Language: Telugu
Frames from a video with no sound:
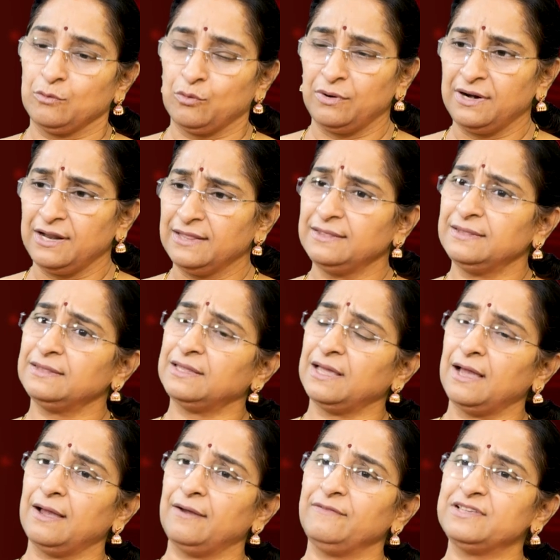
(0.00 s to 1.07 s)

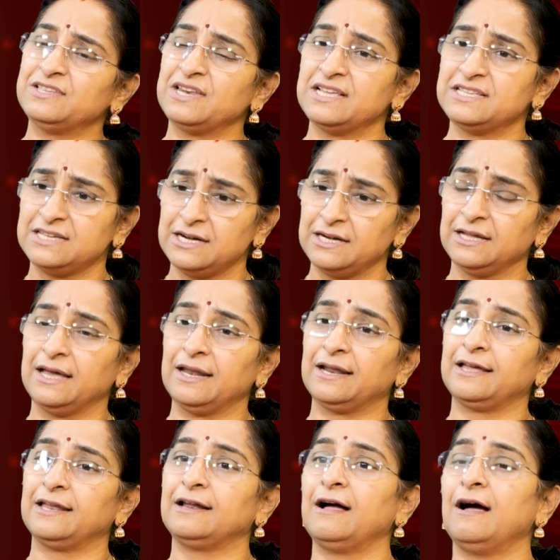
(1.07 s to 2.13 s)
కొండంతా విసిరేసినట్టుగా
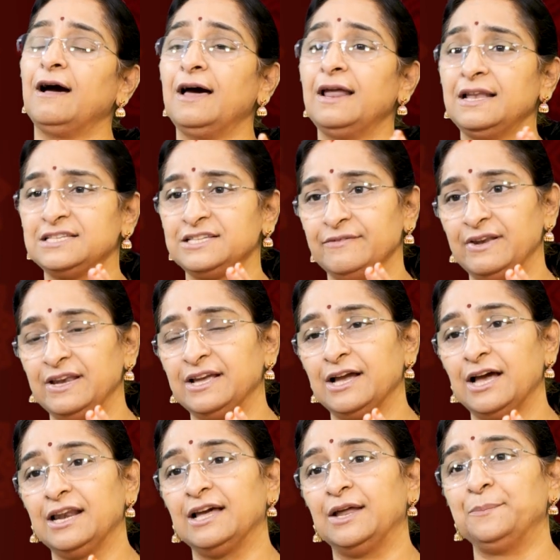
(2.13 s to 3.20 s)
రకరకాల
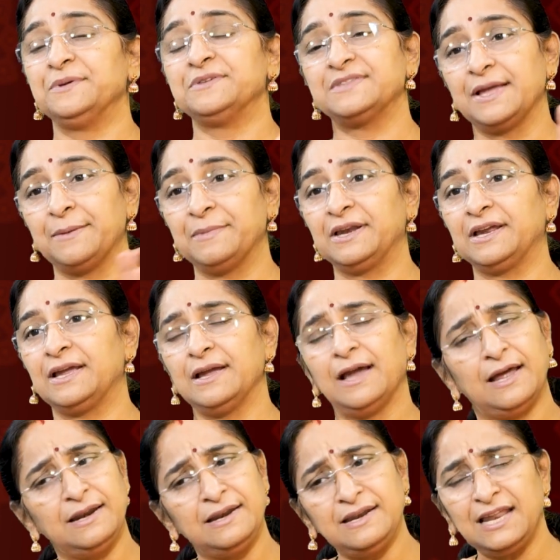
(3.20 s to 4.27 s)
శివలింగాలు కనిపిస్తాయి మనకి
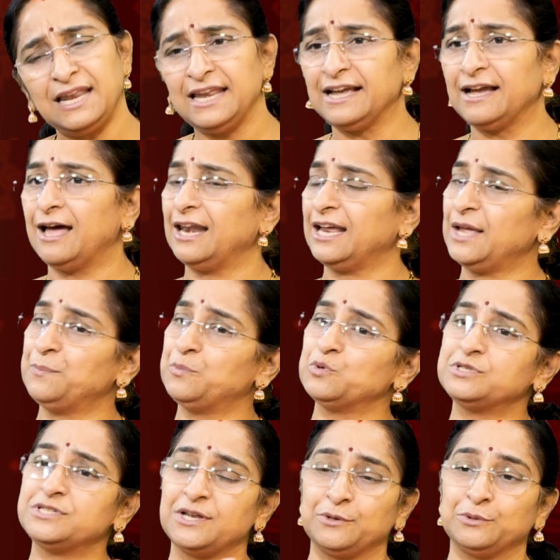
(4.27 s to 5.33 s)
అన్ని లింగాలకి
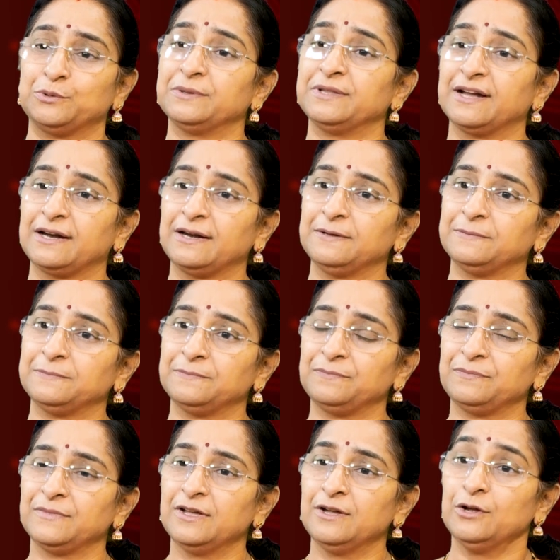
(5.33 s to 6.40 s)
పూజ జరుగుతుంది అక్కడ
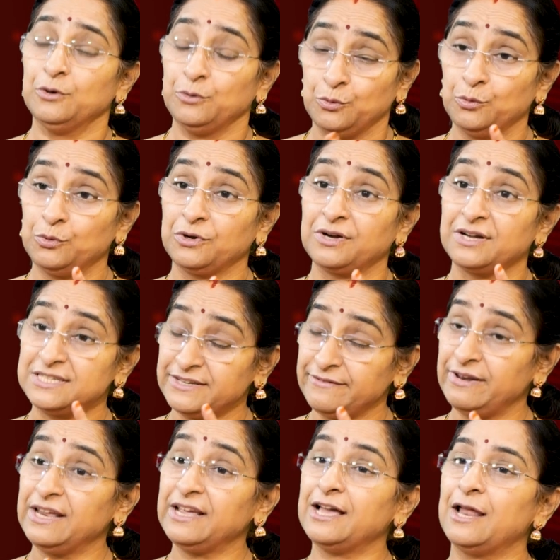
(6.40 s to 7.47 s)
నూటొక్క
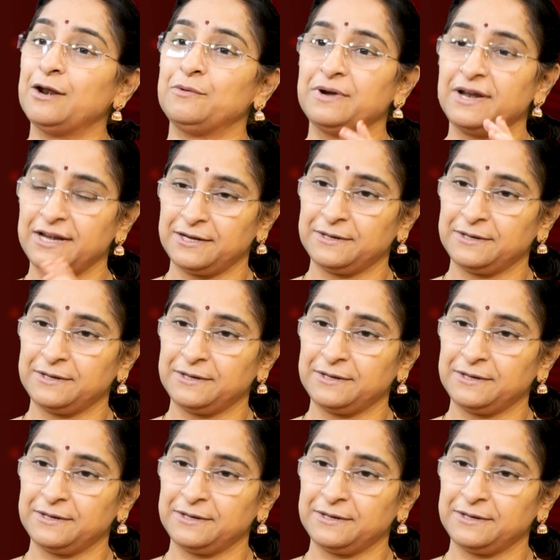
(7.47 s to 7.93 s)
శివలింగాలు ఉన్నాయి